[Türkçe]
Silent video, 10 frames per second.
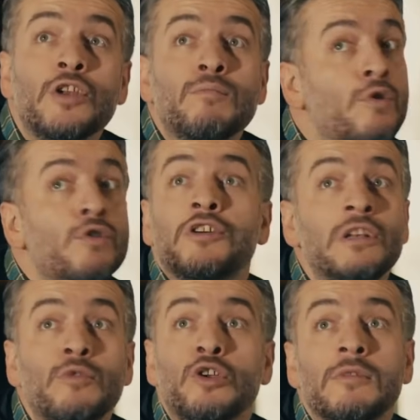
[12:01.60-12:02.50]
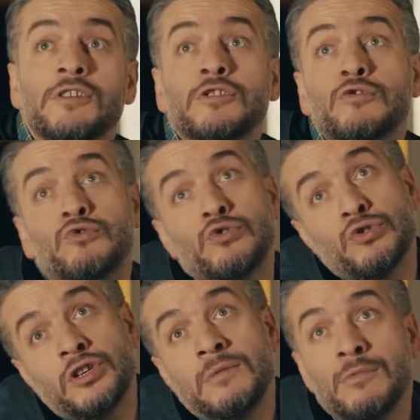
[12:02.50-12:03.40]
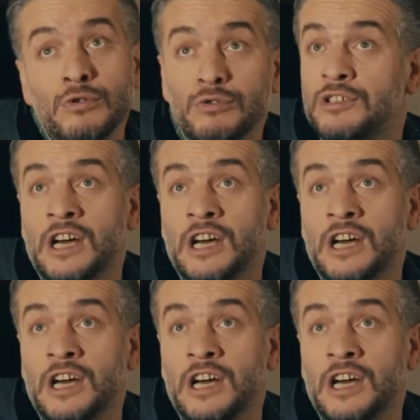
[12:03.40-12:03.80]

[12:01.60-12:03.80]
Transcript: Canım büyük ilmi olmaz, cücük ilmi olur